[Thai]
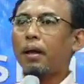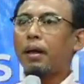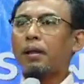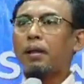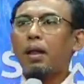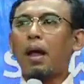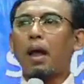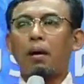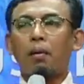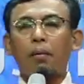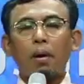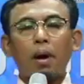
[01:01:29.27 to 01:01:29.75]

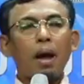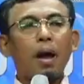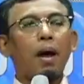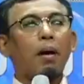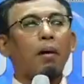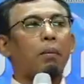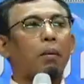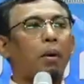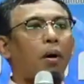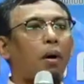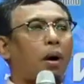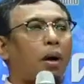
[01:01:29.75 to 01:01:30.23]
แต่ว่า
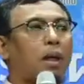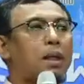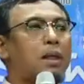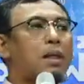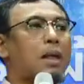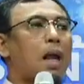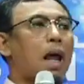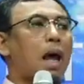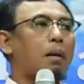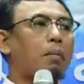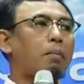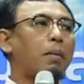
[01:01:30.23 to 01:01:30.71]
พออิส
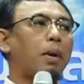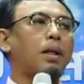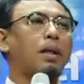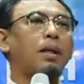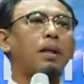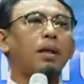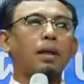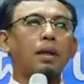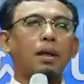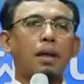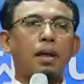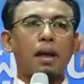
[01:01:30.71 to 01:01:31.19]
ลามมา
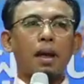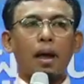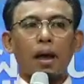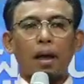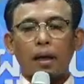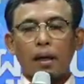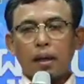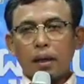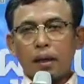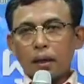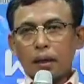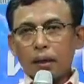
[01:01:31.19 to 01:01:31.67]
ถึงเนี่ย
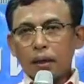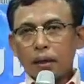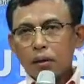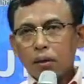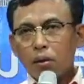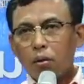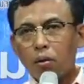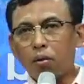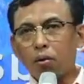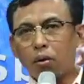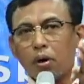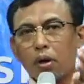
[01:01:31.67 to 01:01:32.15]

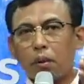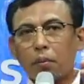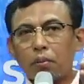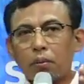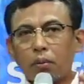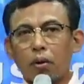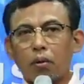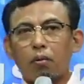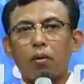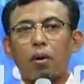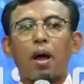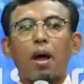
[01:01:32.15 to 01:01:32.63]
ถูกกำห
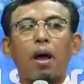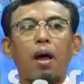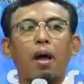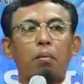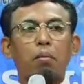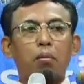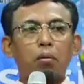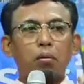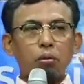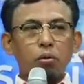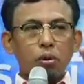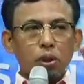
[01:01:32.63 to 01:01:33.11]
นดว่า
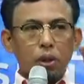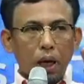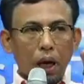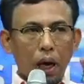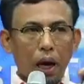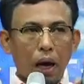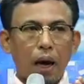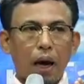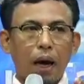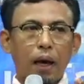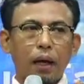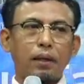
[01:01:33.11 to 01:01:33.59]
ผู้
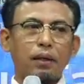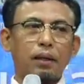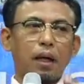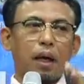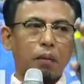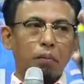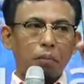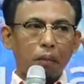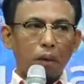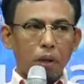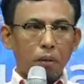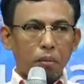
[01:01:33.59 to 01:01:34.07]
ชายจะ
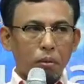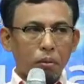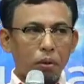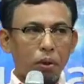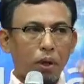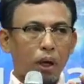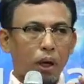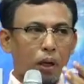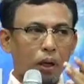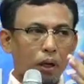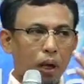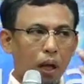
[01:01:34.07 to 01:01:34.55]
มีผู้
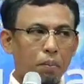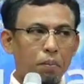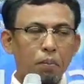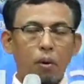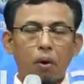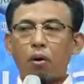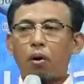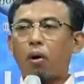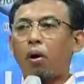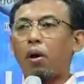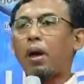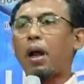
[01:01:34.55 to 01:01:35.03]
หญิงในป
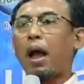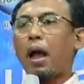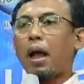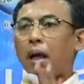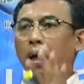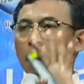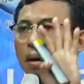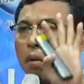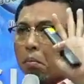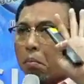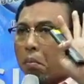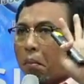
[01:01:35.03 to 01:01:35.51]
กครองได้
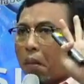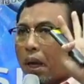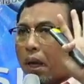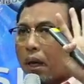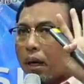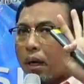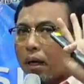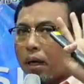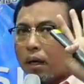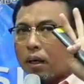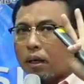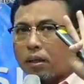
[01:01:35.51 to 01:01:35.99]
ไม่
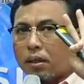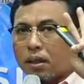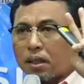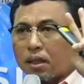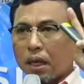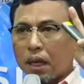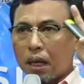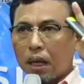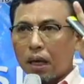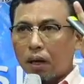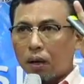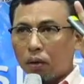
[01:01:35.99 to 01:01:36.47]
เกิน
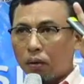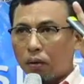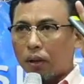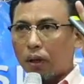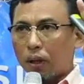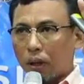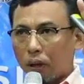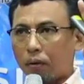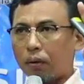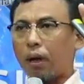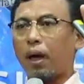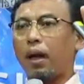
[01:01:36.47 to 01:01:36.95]
4คน
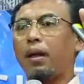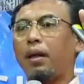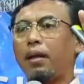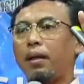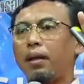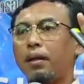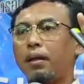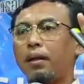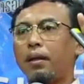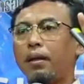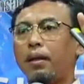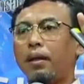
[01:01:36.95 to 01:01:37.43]
เท่านั้น
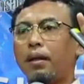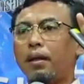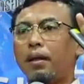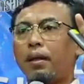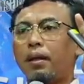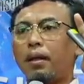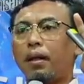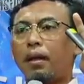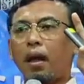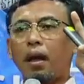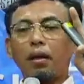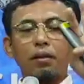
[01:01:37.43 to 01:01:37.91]

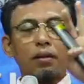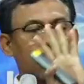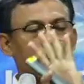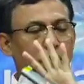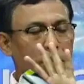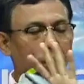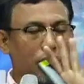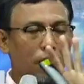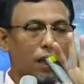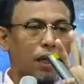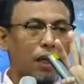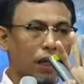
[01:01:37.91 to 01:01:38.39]
และจึง
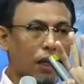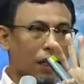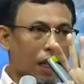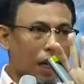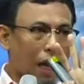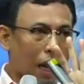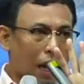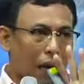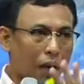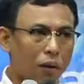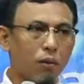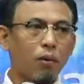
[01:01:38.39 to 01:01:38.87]
มีเงื่อนไข
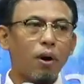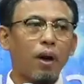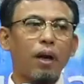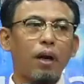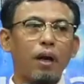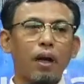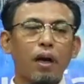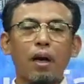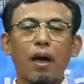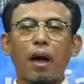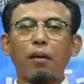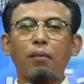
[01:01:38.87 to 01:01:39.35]
ด้วย
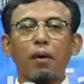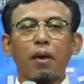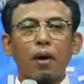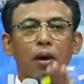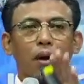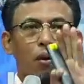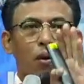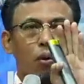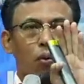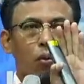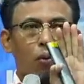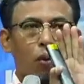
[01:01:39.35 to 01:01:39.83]
นะครับ
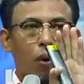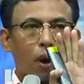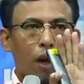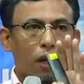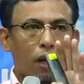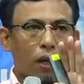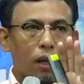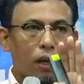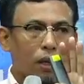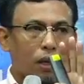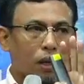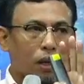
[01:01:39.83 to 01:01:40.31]
ว่า
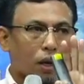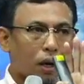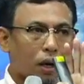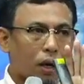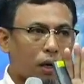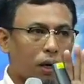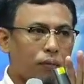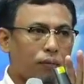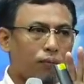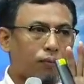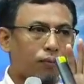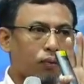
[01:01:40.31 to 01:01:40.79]
อิน
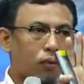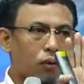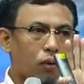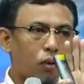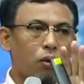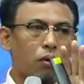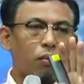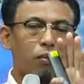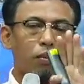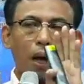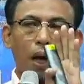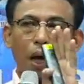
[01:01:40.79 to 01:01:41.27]
คิฟตุ
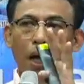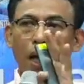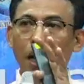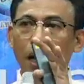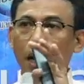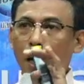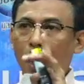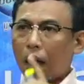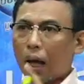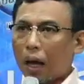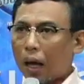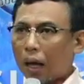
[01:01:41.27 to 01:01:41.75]
มอัล
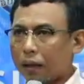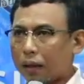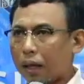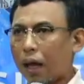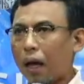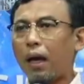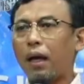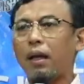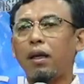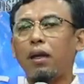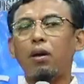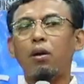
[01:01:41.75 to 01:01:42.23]
ลา
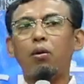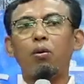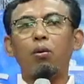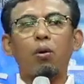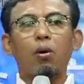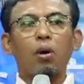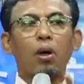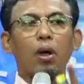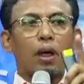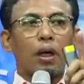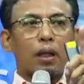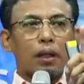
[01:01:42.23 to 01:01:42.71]
ตะดิลู
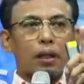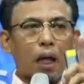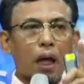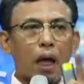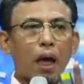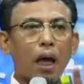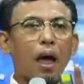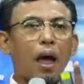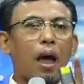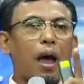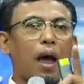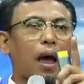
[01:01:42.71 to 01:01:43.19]

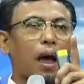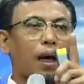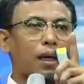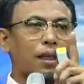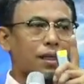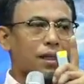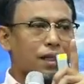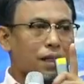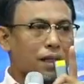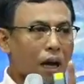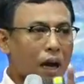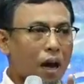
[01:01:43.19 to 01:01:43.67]
ถ้า
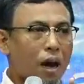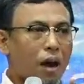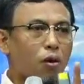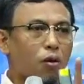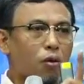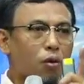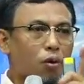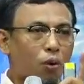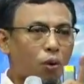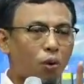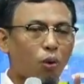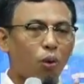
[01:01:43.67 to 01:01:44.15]
เจ้า
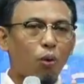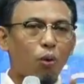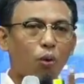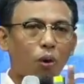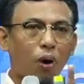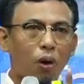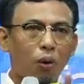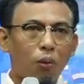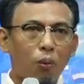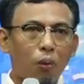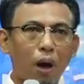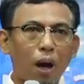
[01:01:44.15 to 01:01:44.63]
กลัว
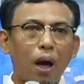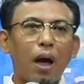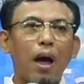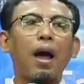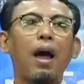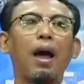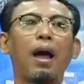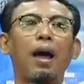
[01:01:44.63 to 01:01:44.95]
ว่า